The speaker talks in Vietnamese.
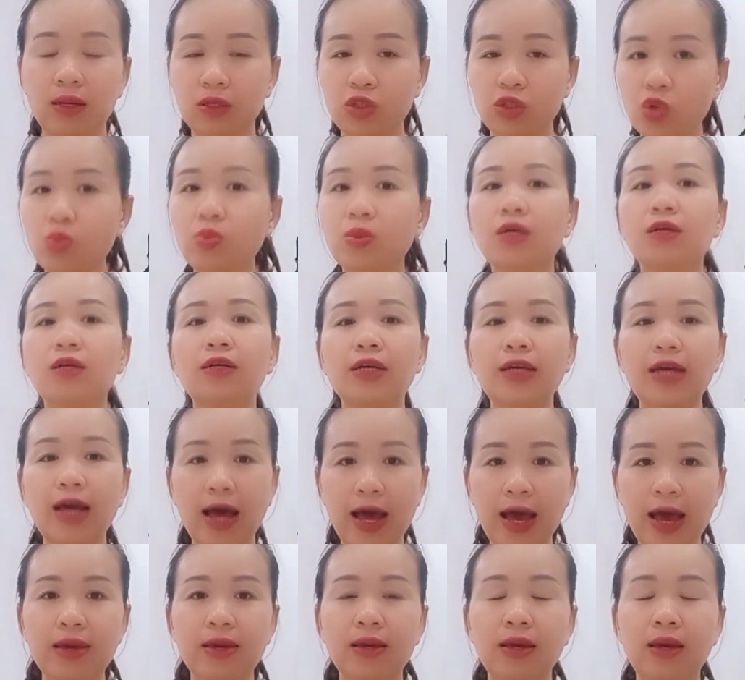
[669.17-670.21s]
dùng cực kỳ
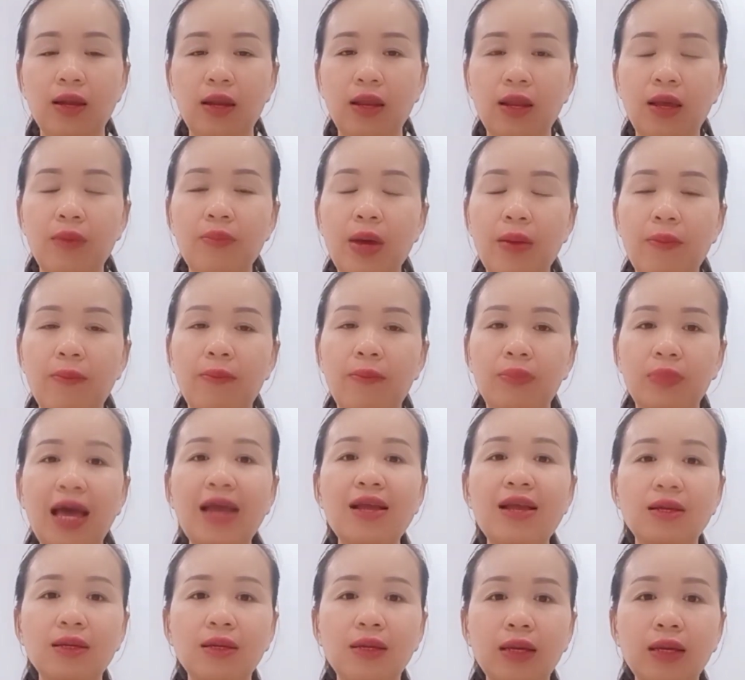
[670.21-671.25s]
hay để mà
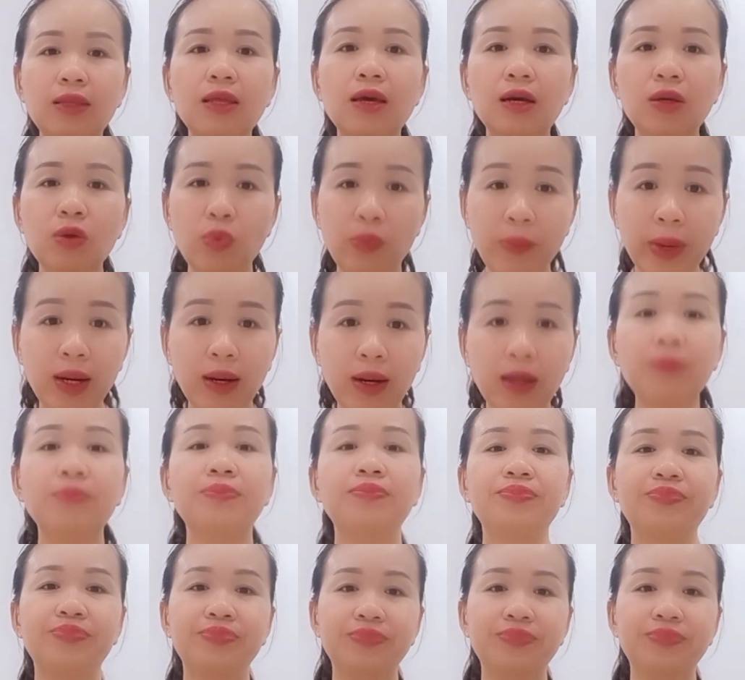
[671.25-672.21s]
thanh cái tiếng của mình á